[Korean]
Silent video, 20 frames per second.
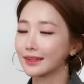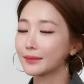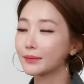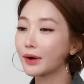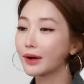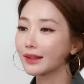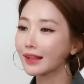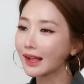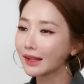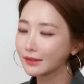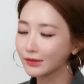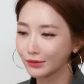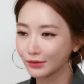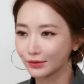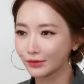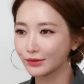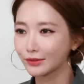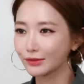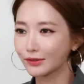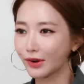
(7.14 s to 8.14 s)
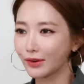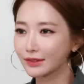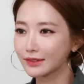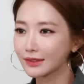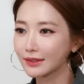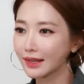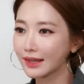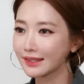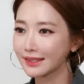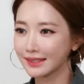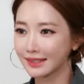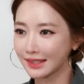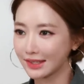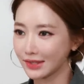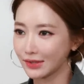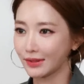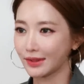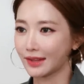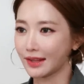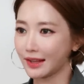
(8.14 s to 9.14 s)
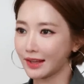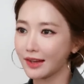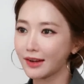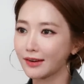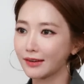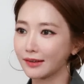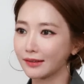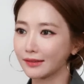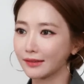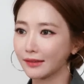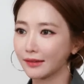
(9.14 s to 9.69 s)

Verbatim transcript: 이번 한 주 어떻게 지내셨나요?